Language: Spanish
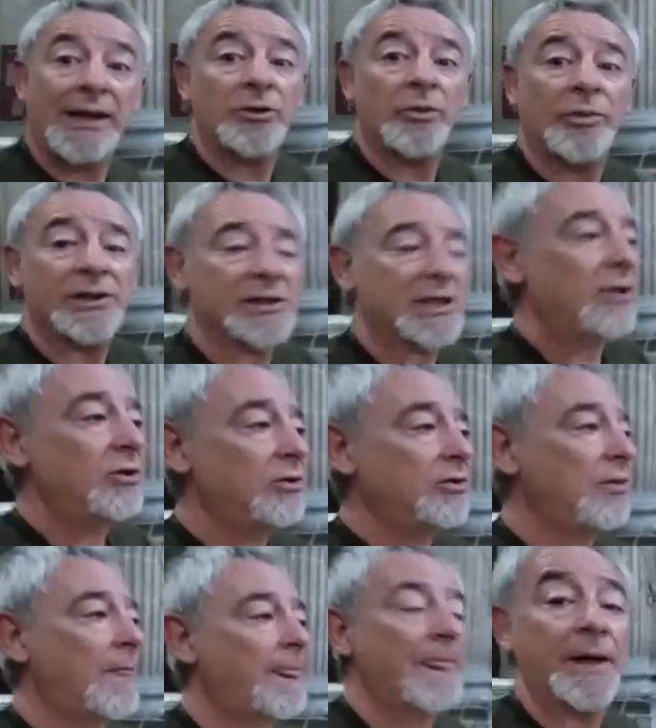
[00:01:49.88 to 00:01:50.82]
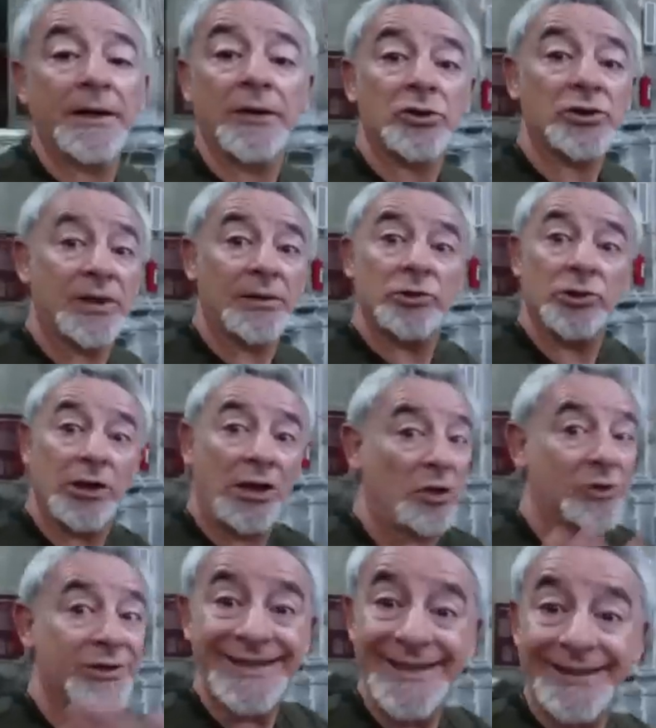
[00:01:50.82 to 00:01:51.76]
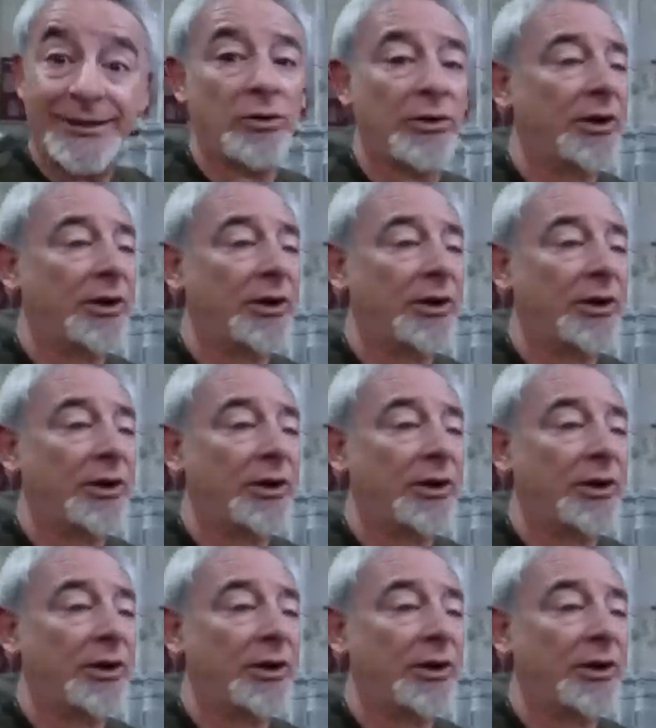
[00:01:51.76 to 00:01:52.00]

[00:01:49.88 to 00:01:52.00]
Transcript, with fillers: que en el año pasado, nos hemos quedado sin